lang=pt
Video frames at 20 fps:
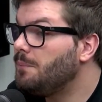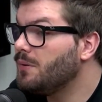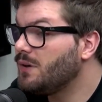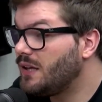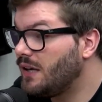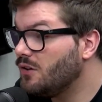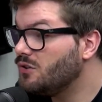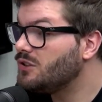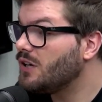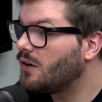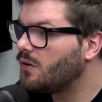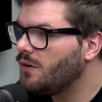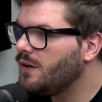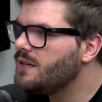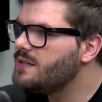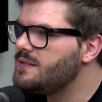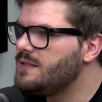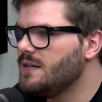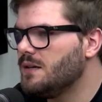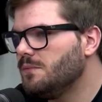porque eu já
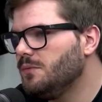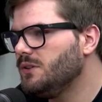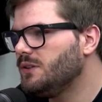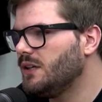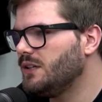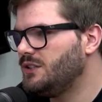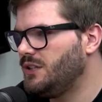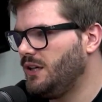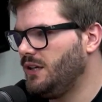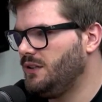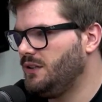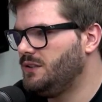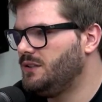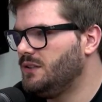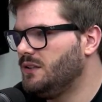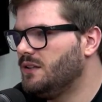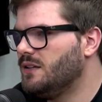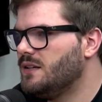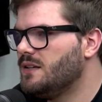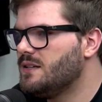conhecia muita
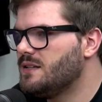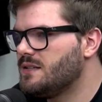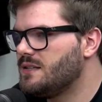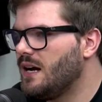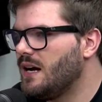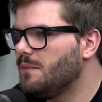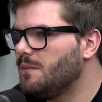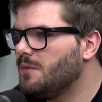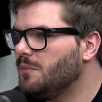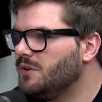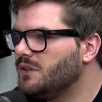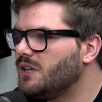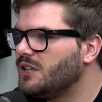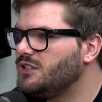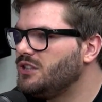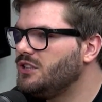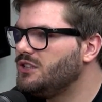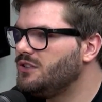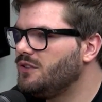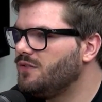gente, sabe? Muita eu,
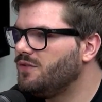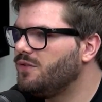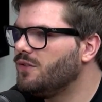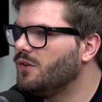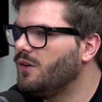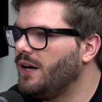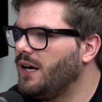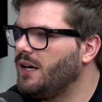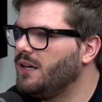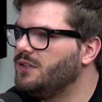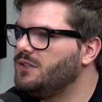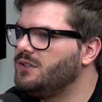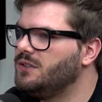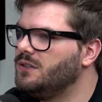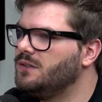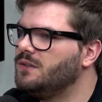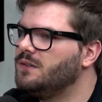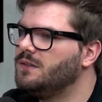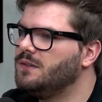gente na época, influente. Lembra que